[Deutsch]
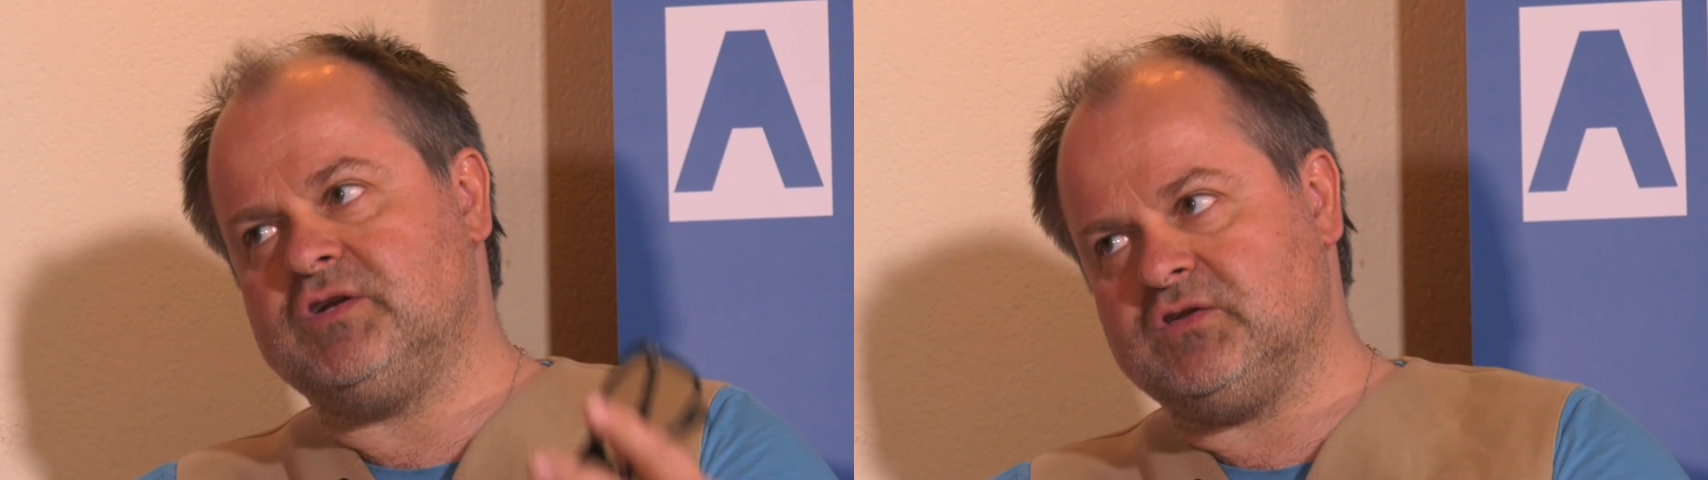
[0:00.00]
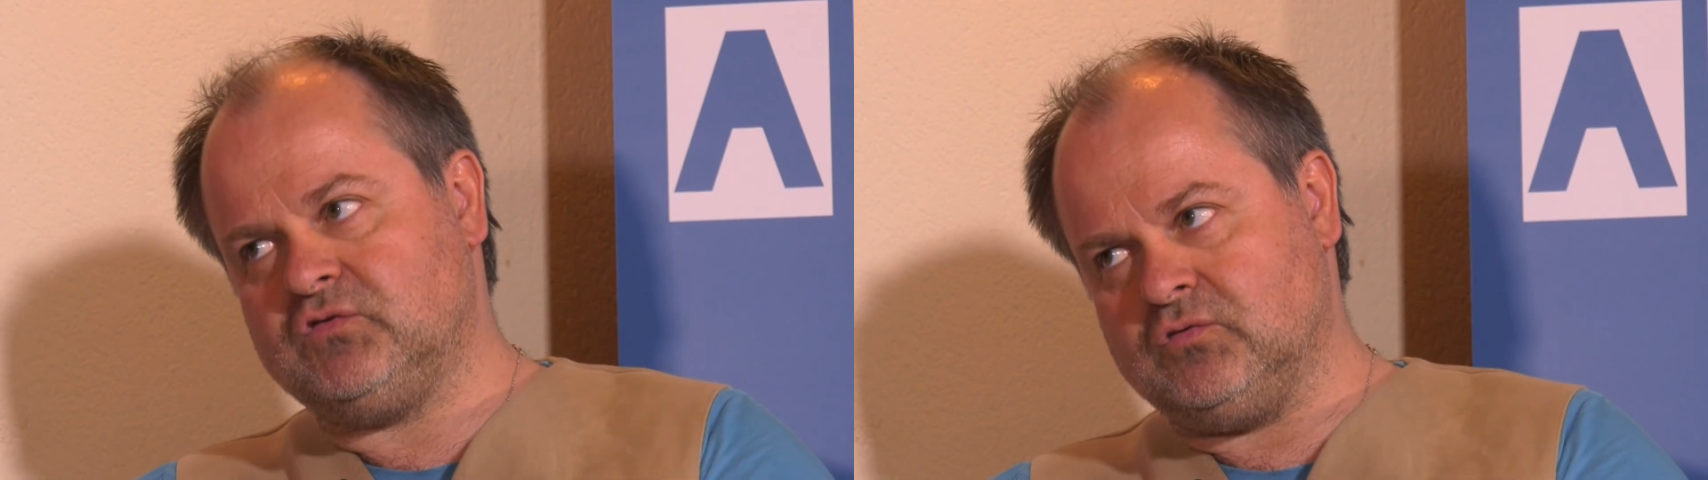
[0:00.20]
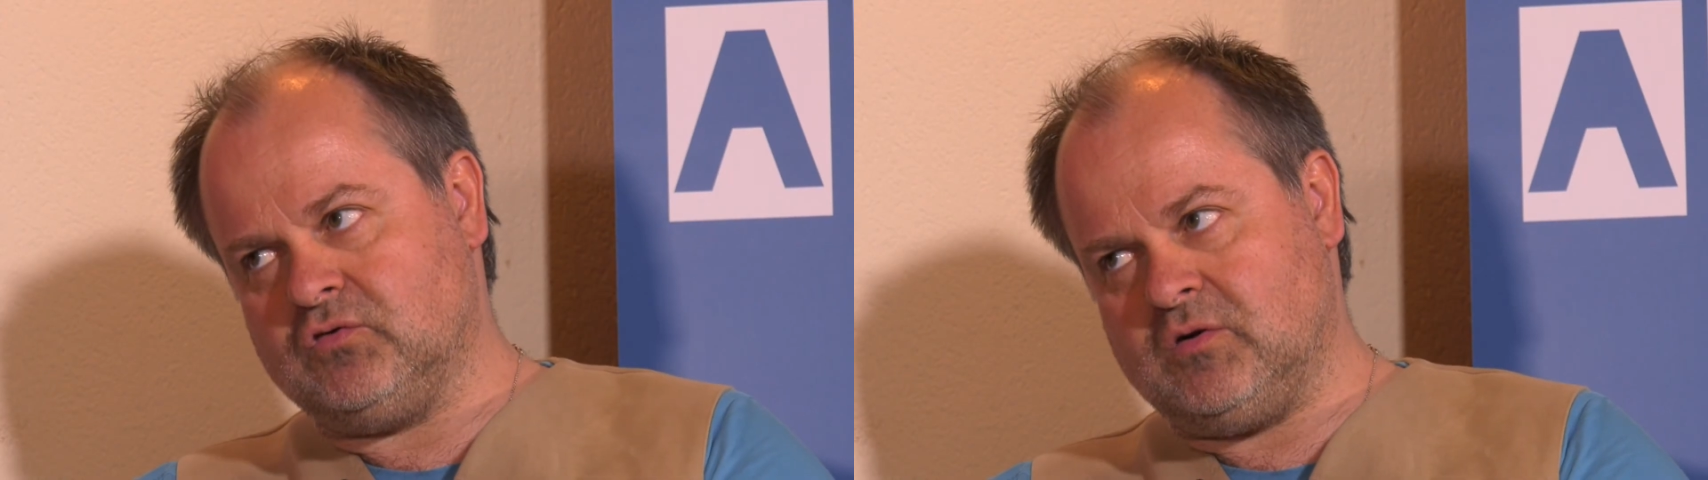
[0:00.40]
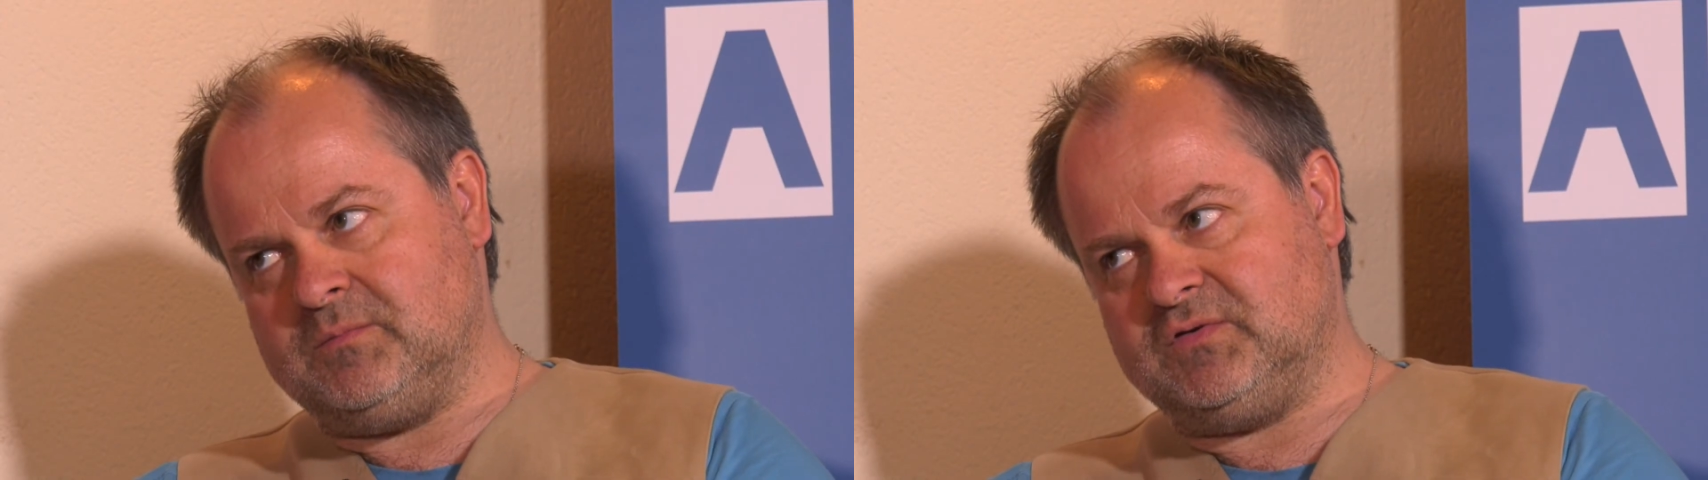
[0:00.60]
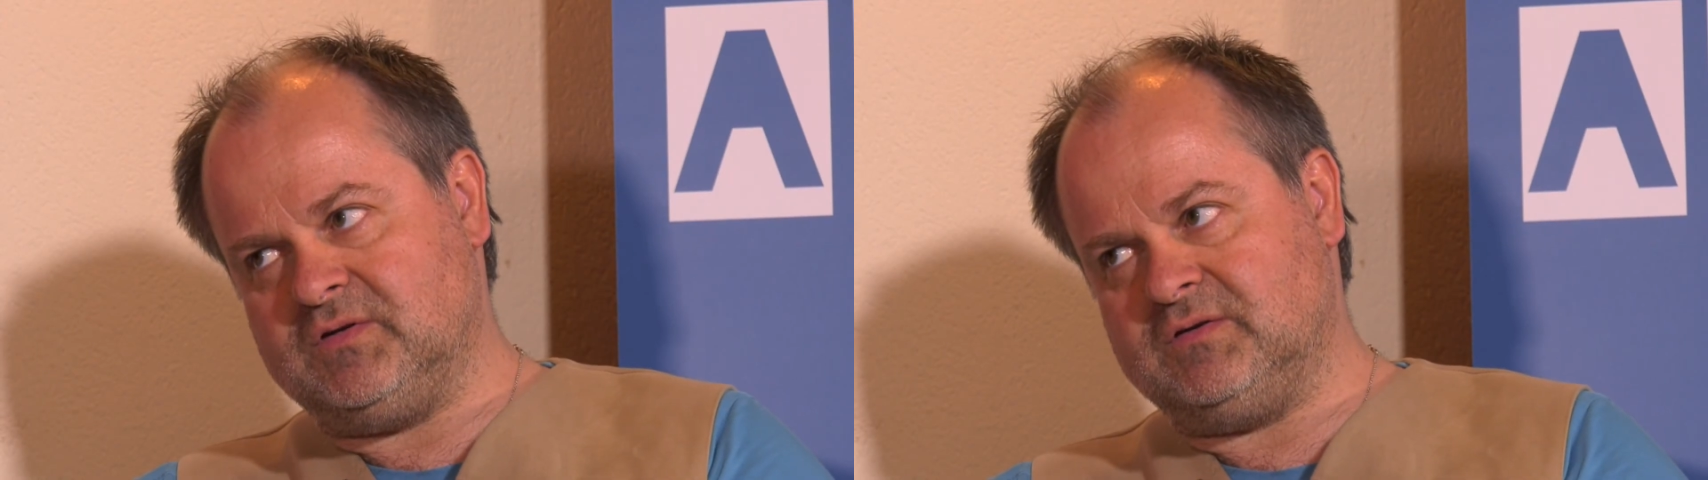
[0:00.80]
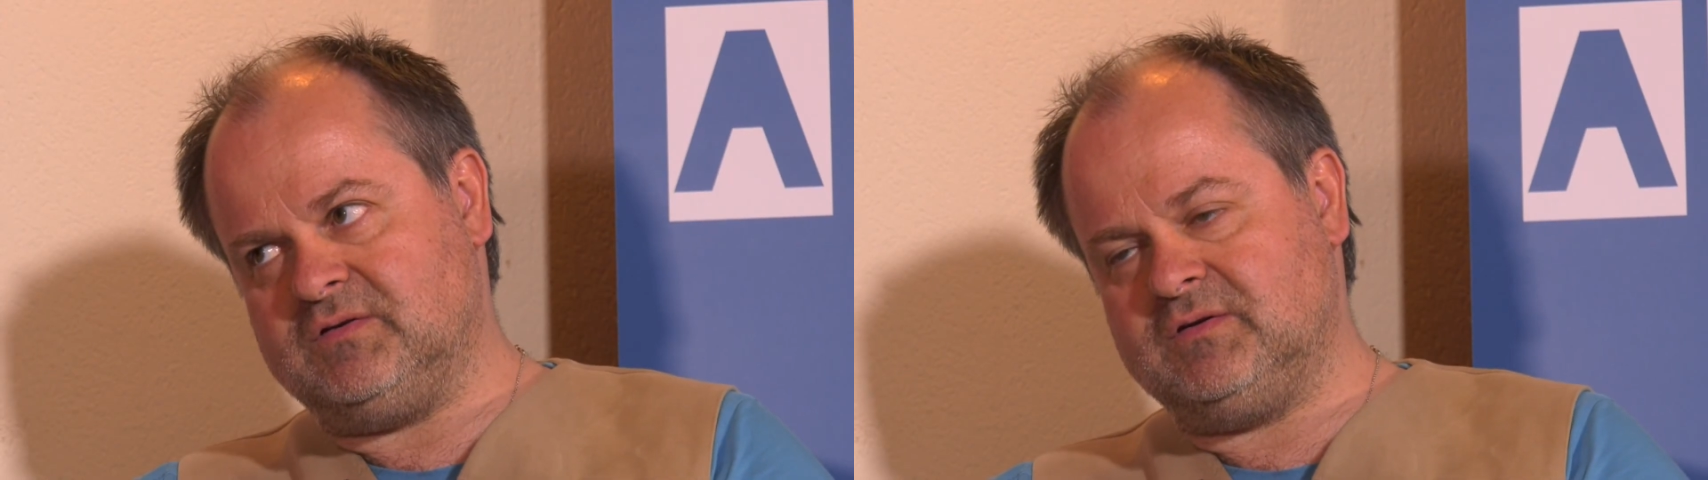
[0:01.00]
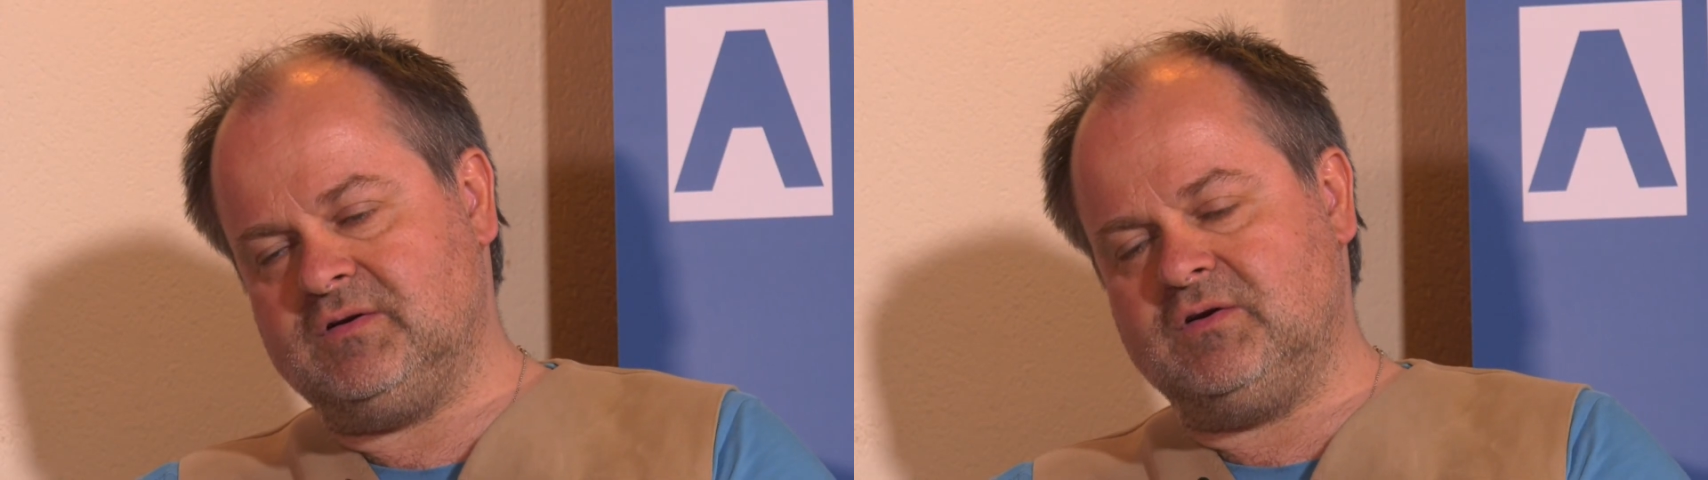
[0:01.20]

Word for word: dazugekommen sind. Mhm.